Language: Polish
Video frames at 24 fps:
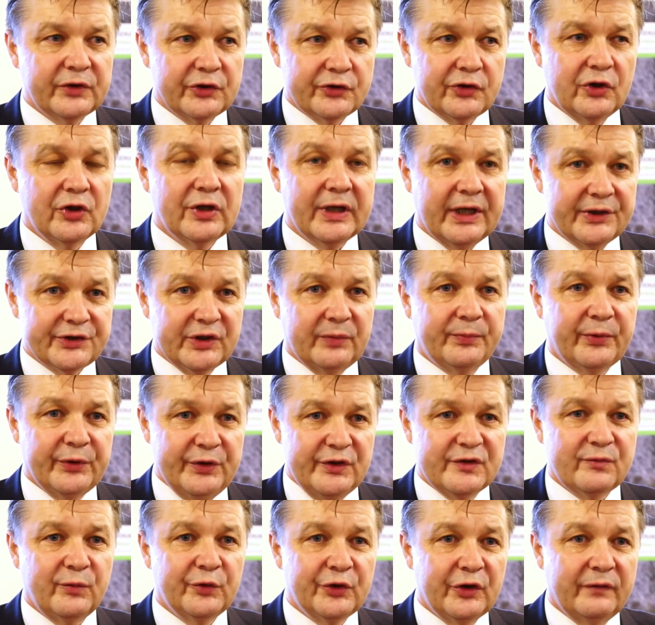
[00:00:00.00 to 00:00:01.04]
To się okaże po
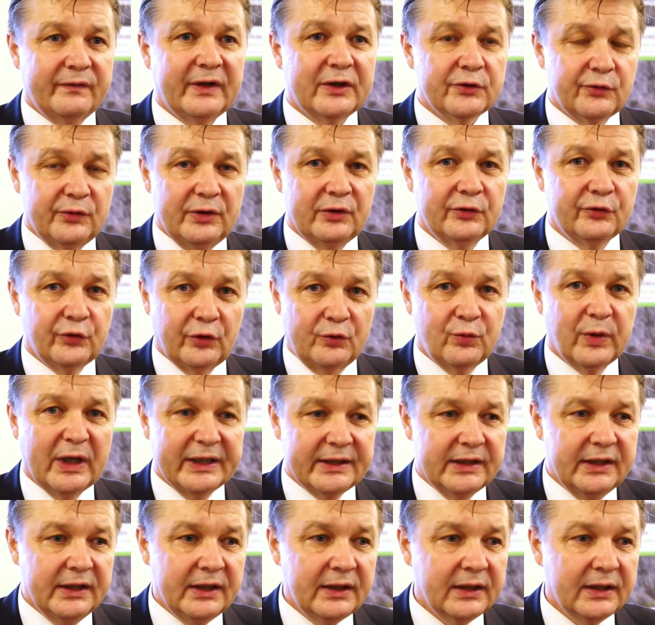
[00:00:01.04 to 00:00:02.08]
ich zbudowaniu ilu
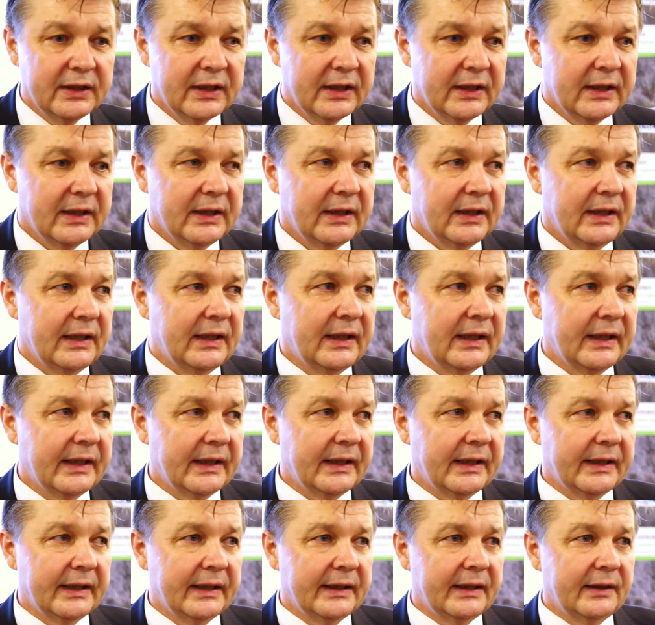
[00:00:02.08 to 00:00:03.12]
dokładnie,
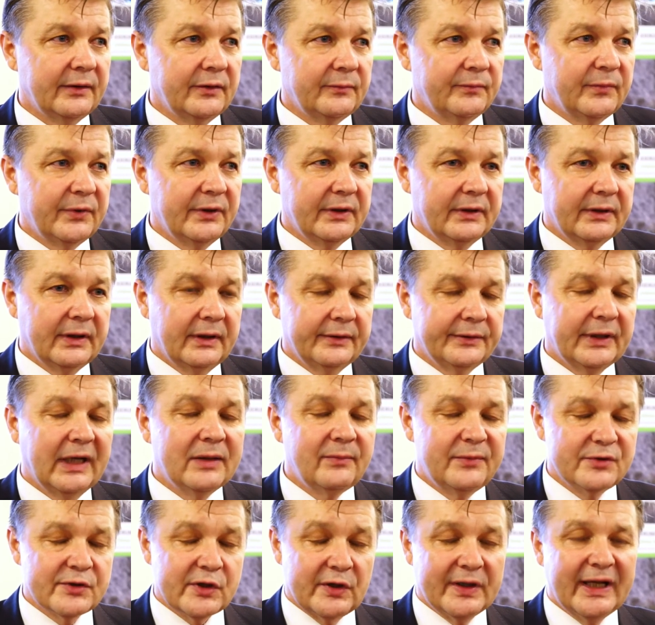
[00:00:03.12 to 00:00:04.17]
e,
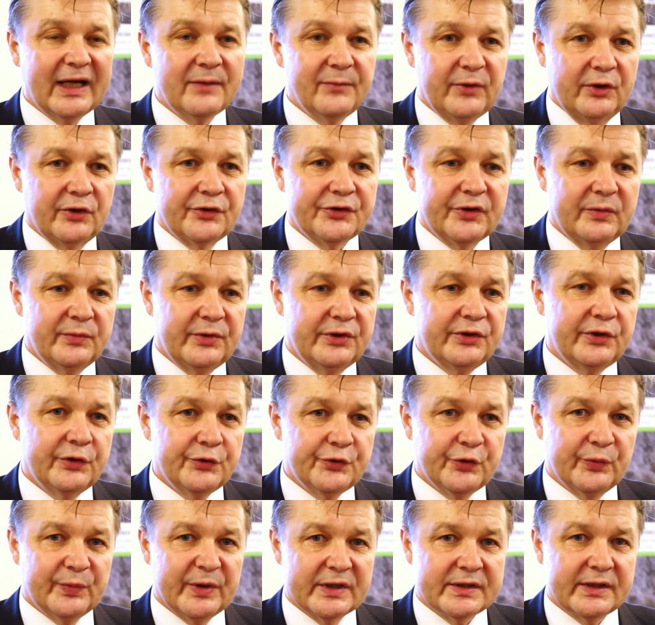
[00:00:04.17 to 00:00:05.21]
albo co najmniej
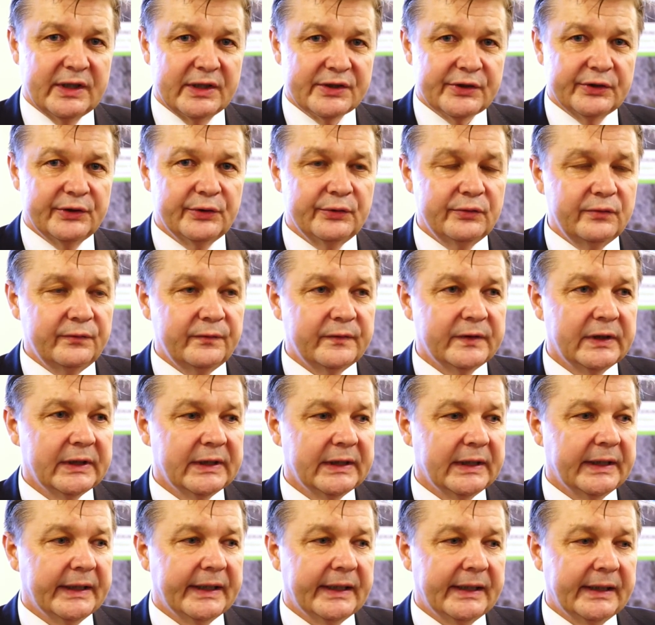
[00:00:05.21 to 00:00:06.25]
80 pasażerów.
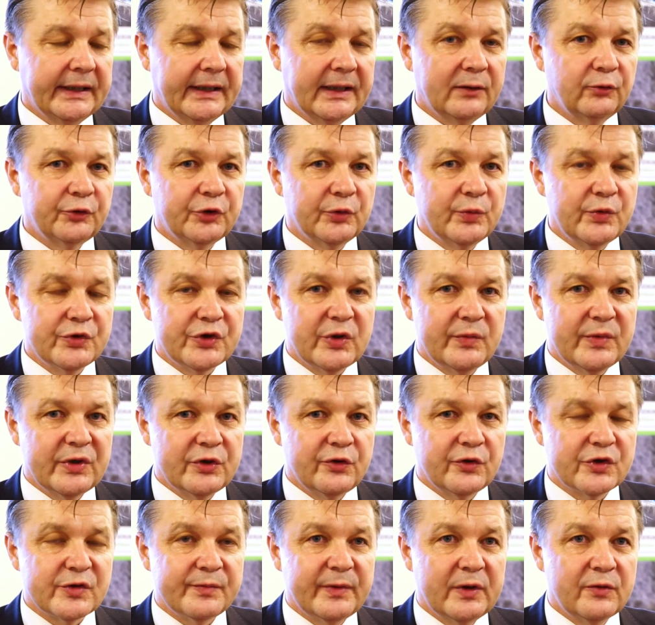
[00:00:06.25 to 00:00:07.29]
E, autobusy
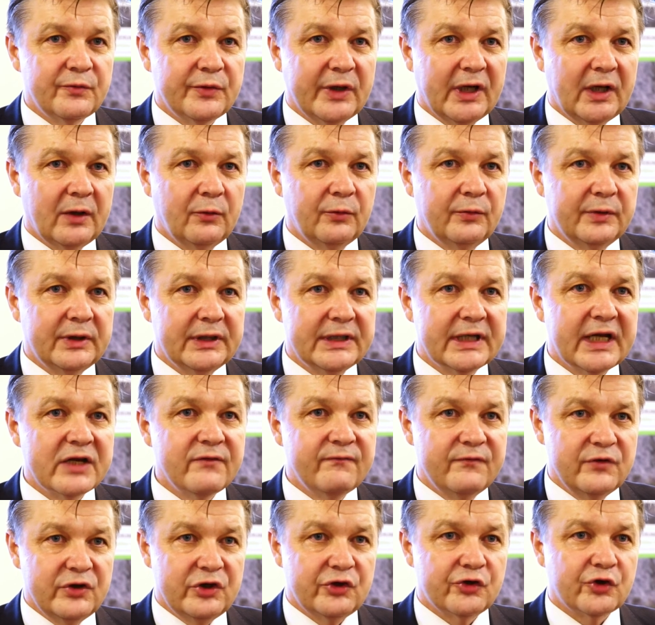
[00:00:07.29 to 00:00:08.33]
będą spełniały
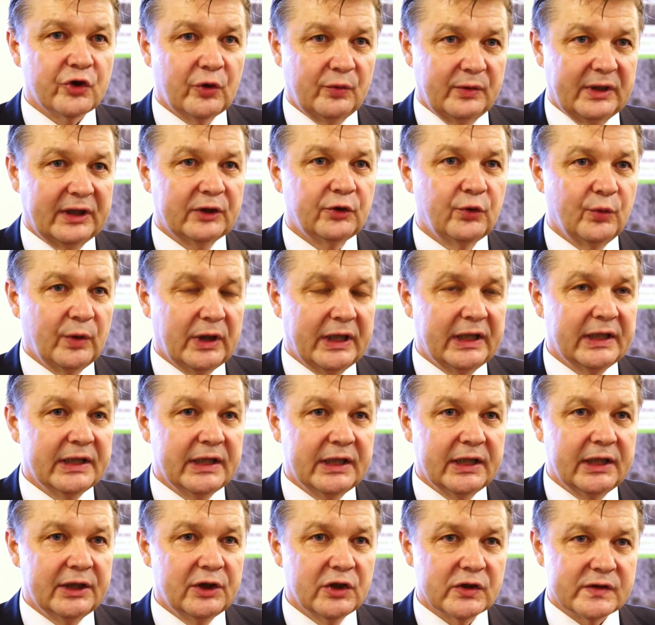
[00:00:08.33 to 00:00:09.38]
najwyższą
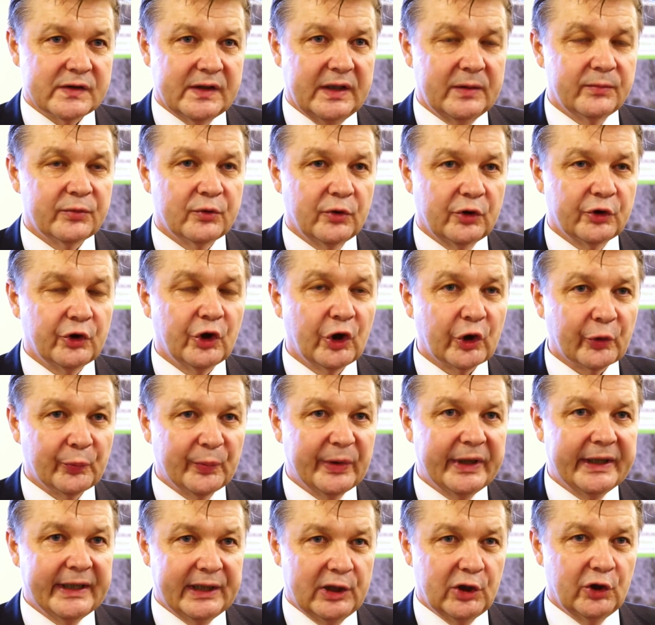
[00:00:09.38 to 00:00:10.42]
aktualnie dostępną
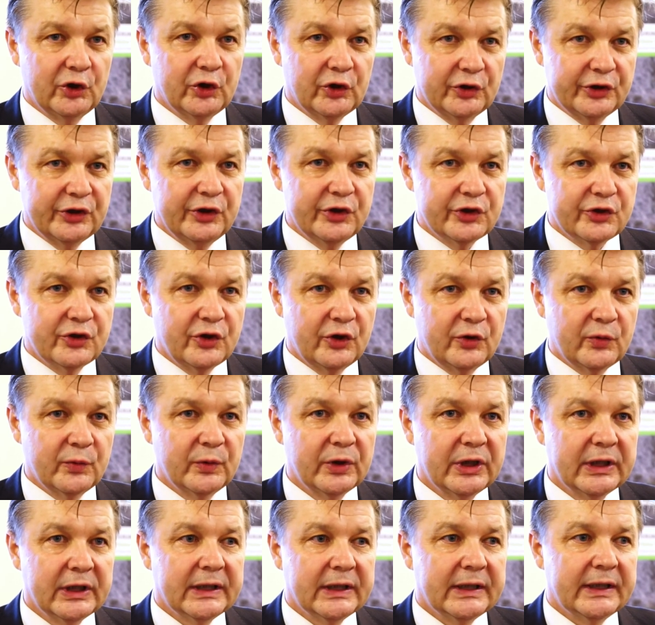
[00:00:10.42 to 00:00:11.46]
normę ekologiczną
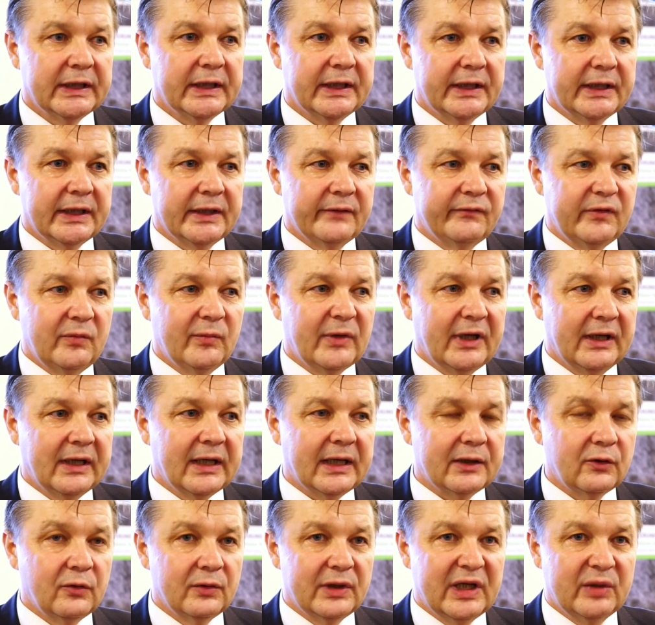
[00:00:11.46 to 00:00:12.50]
e,
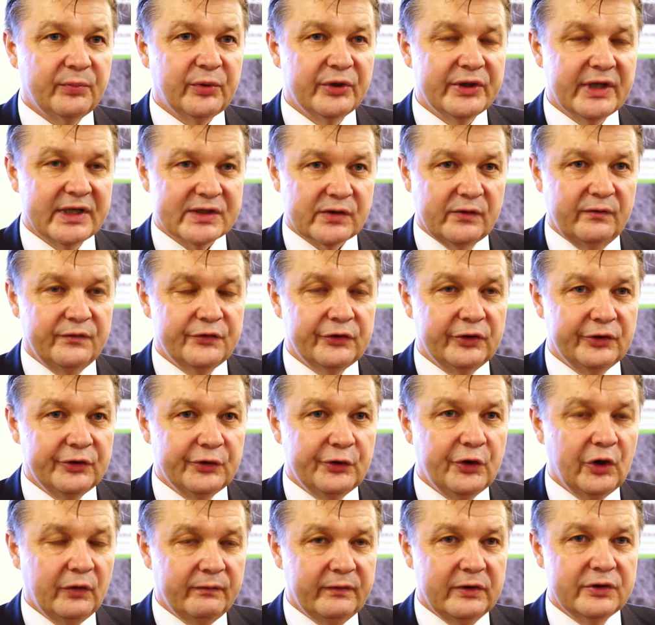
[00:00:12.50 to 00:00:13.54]
wymaganą dla pojazdów
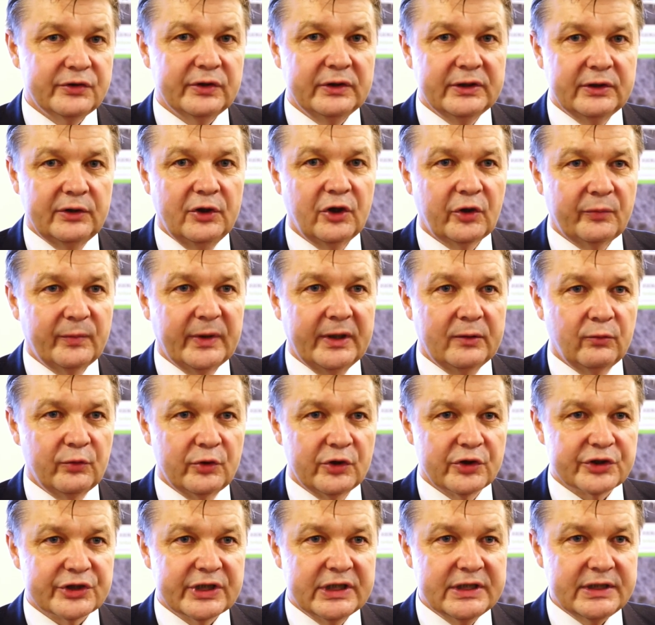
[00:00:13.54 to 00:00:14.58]
silnikowych, czyli normę
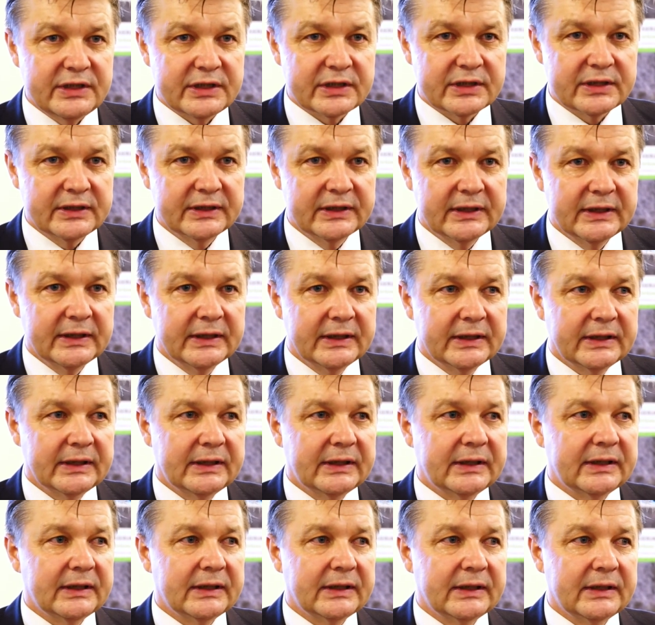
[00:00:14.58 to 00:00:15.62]
Euro 6.
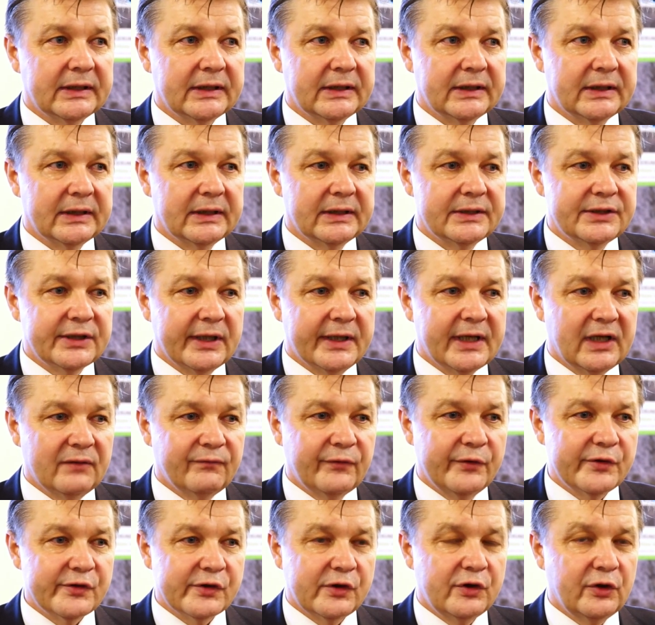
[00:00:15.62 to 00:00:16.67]
E,
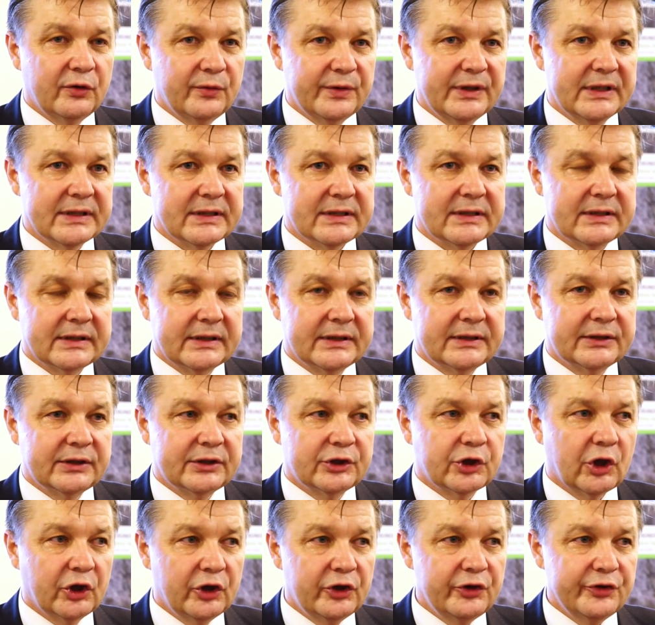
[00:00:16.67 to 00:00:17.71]
ciekawostką jest
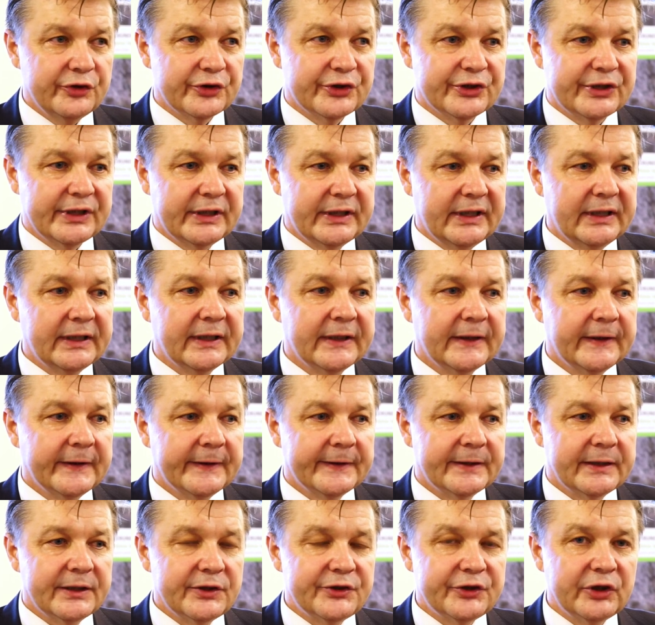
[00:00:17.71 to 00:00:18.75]
to, że
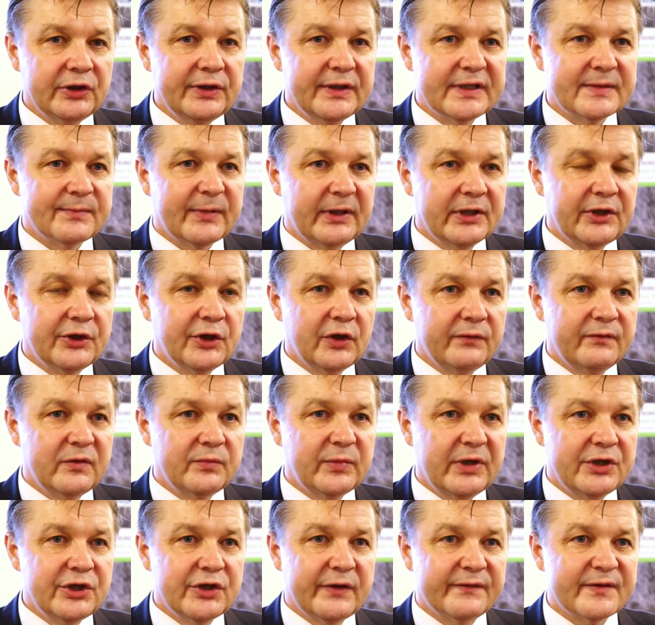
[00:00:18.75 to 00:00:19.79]
silnik spalinowy
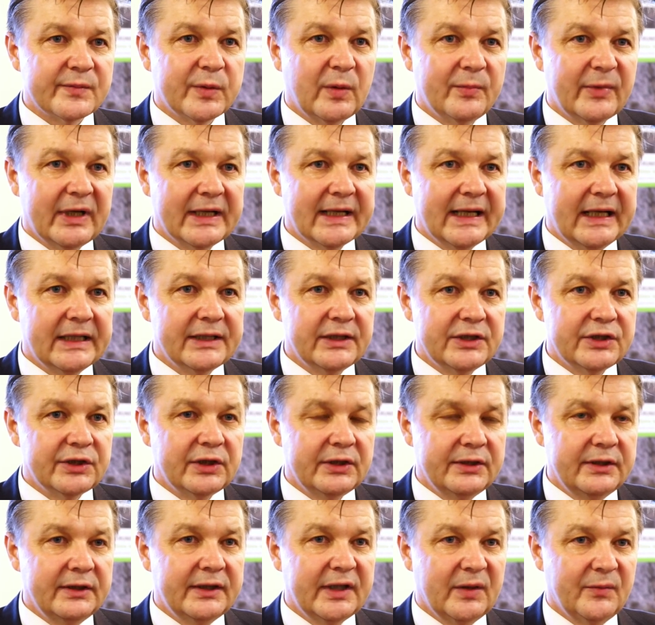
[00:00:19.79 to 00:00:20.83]
będzie wspomagany
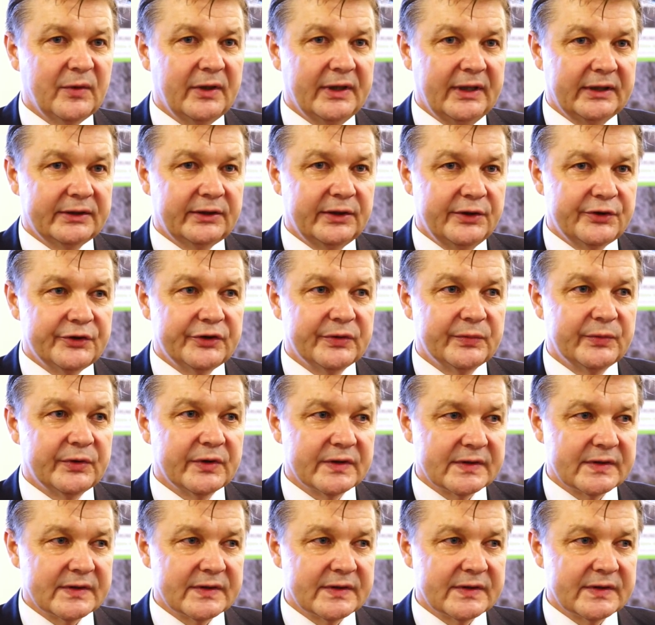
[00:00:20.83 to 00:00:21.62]
silnikiem elektrycznym.